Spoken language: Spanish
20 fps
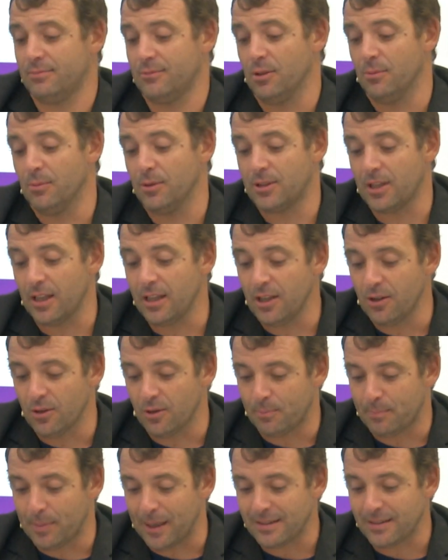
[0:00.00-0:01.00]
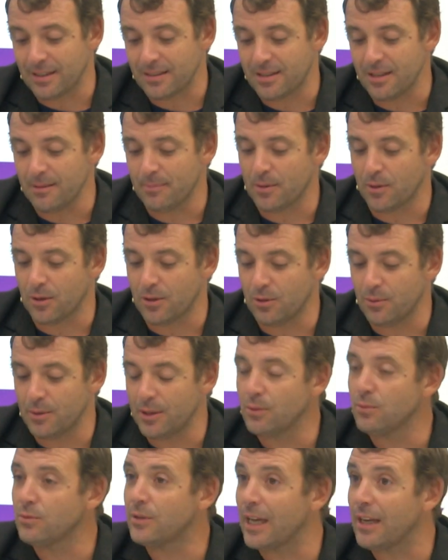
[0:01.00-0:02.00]
como te digo, pasa siempre cuando
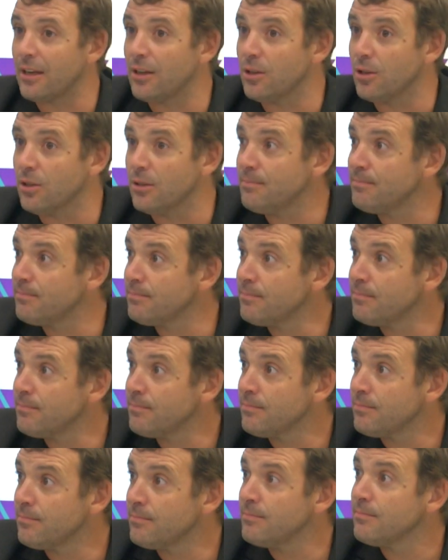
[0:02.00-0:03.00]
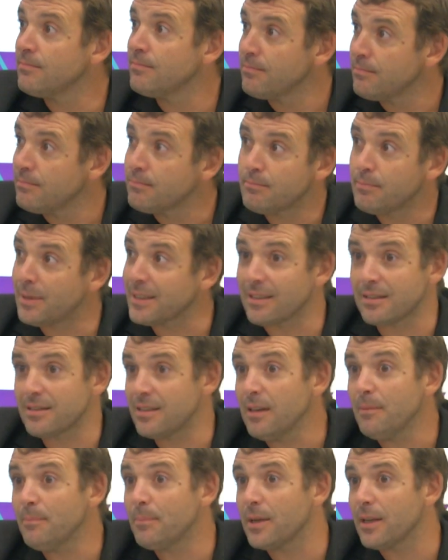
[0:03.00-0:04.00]
viene un técnico. Pasa
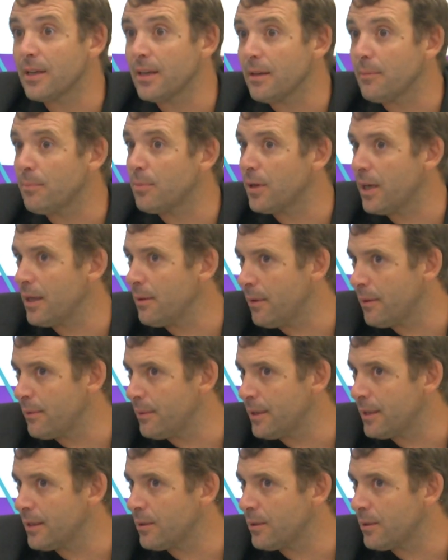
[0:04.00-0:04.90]
siempre que por ahí va a haber